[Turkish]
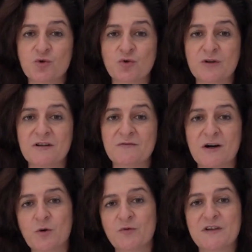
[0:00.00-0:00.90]
öykülerim
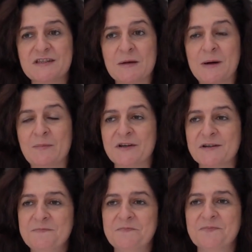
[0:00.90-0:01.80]
var, onları tamamlarım.